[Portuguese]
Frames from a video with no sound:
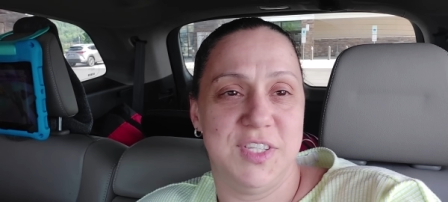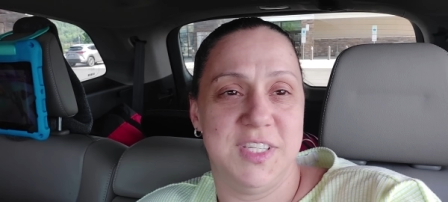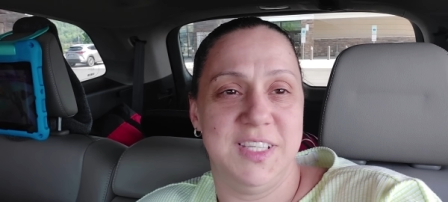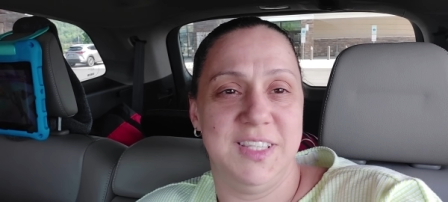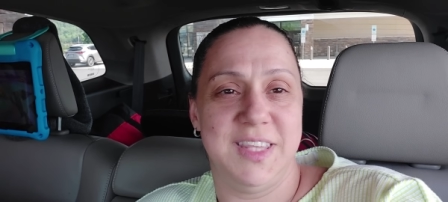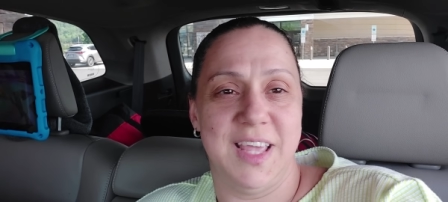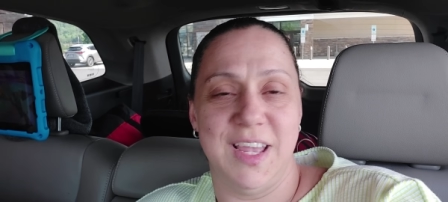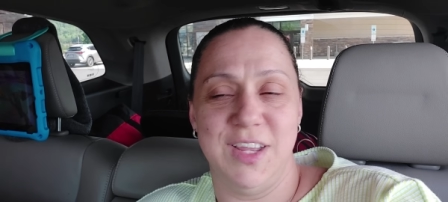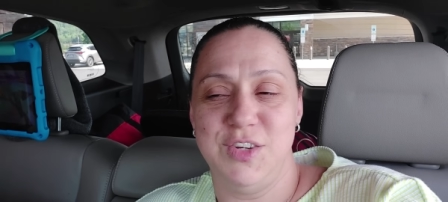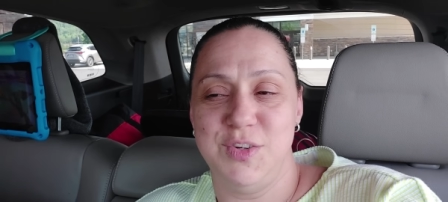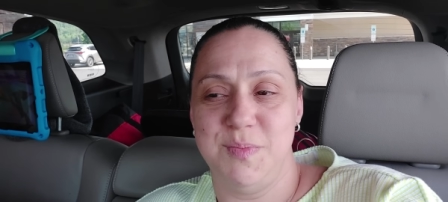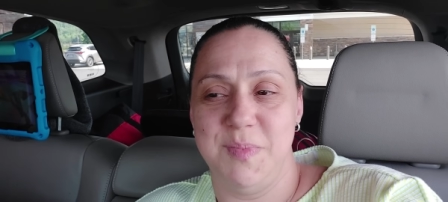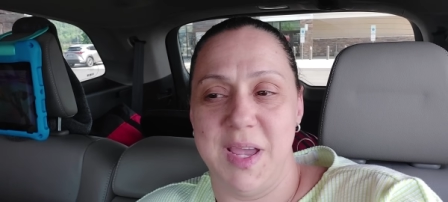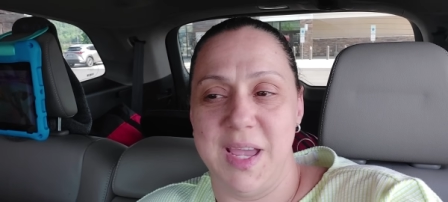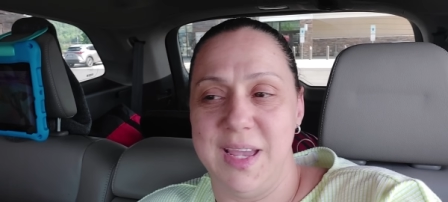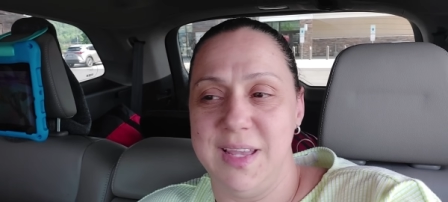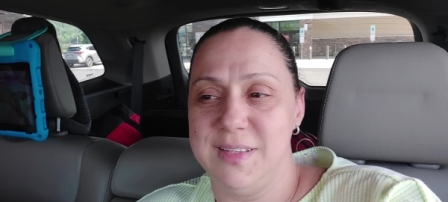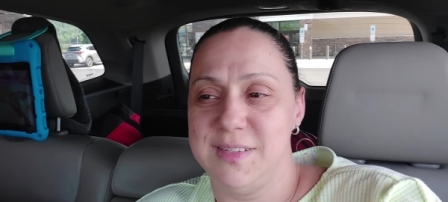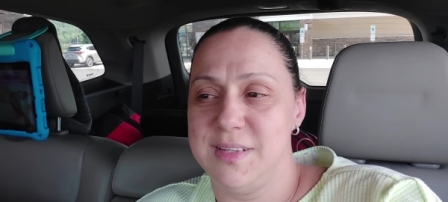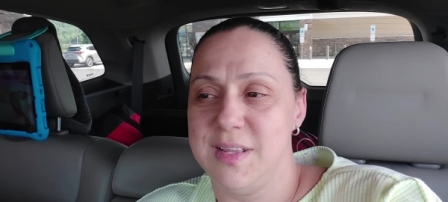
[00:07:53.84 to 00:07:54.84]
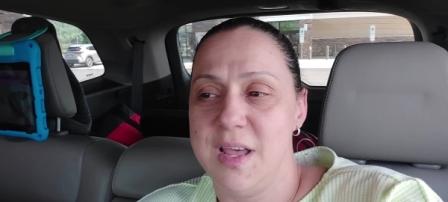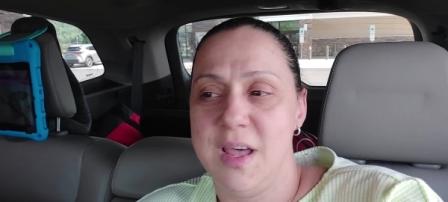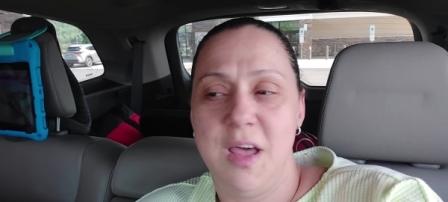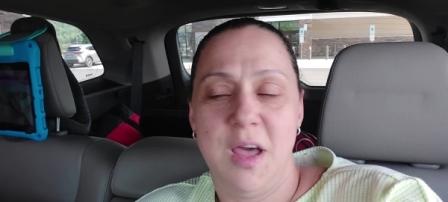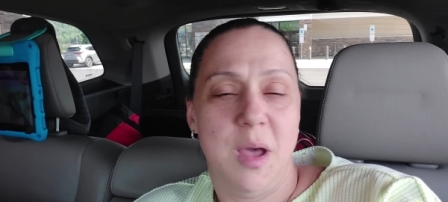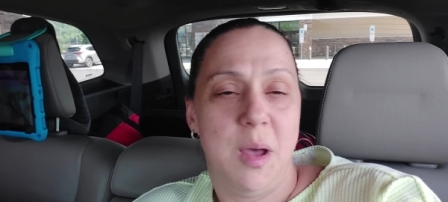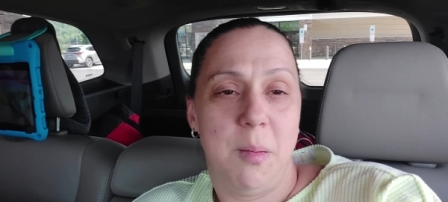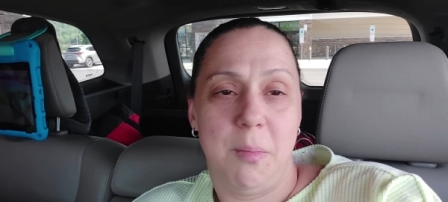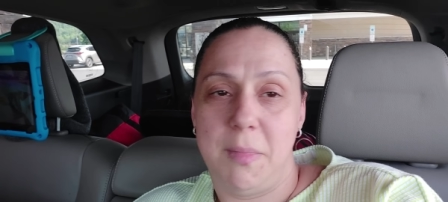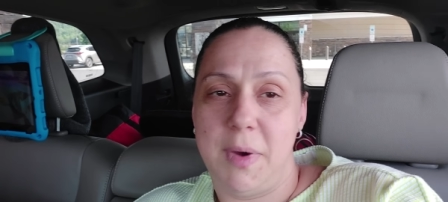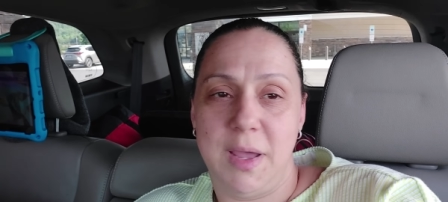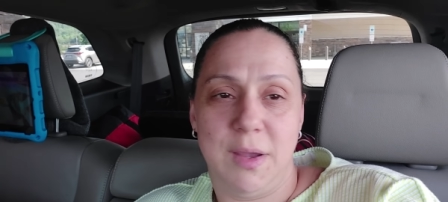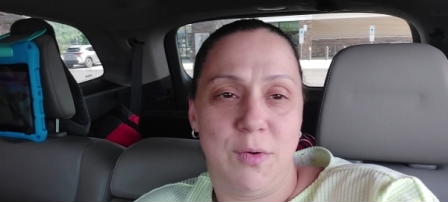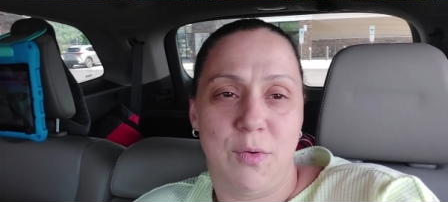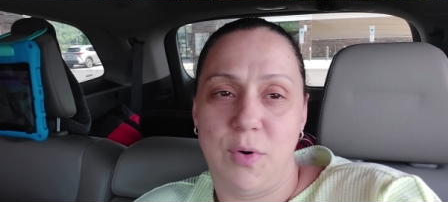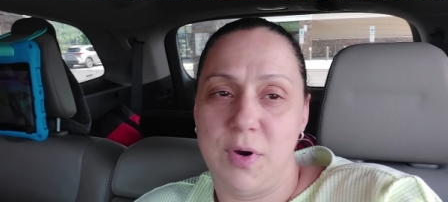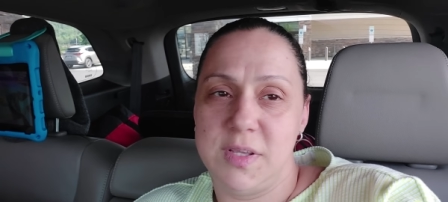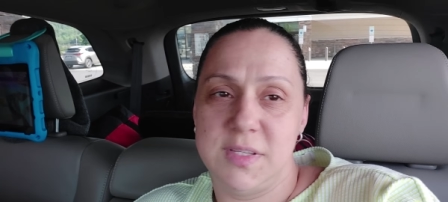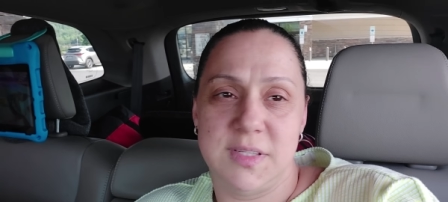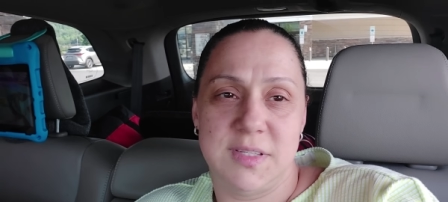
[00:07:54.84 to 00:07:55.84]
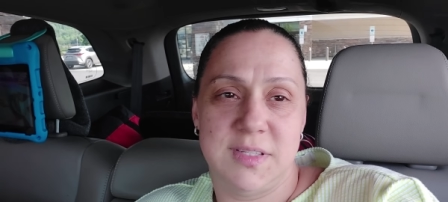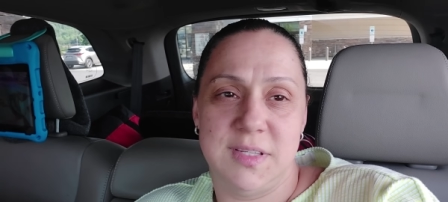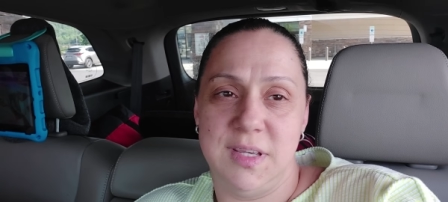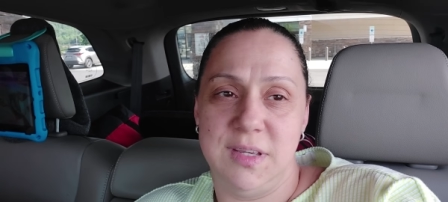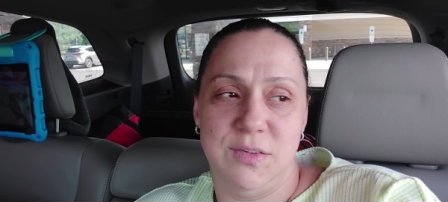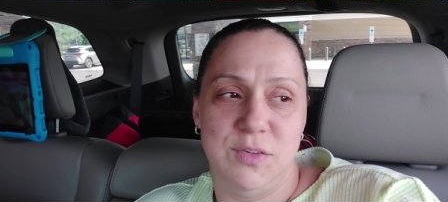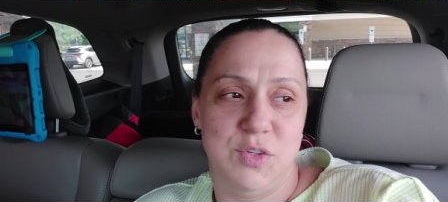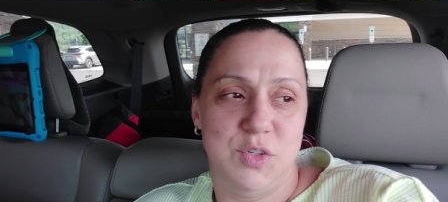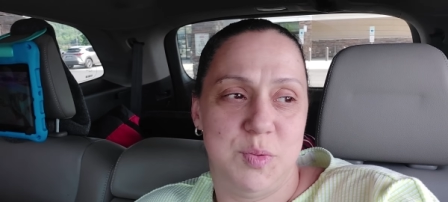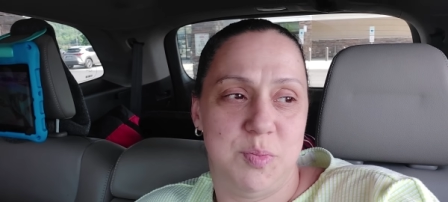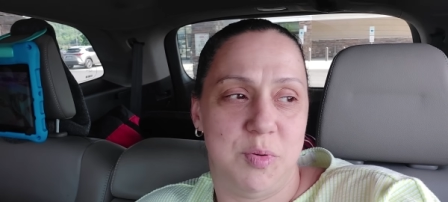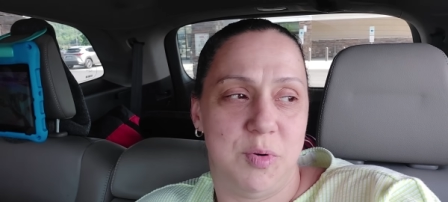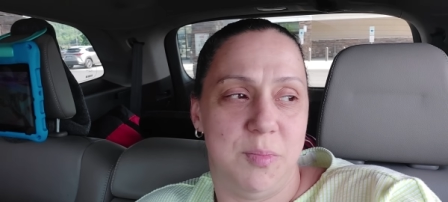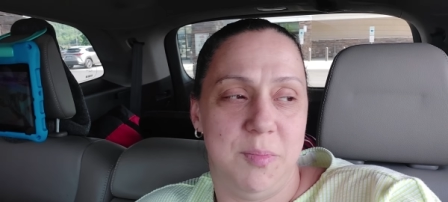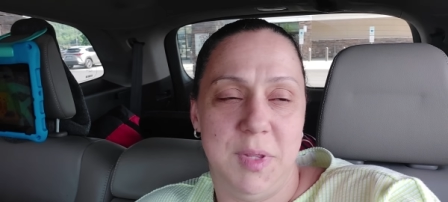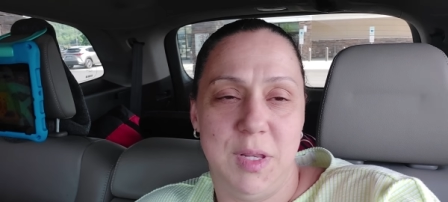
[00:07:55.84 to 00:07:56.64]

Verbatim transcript: desentendimentos, mas coisa assim, de tipo,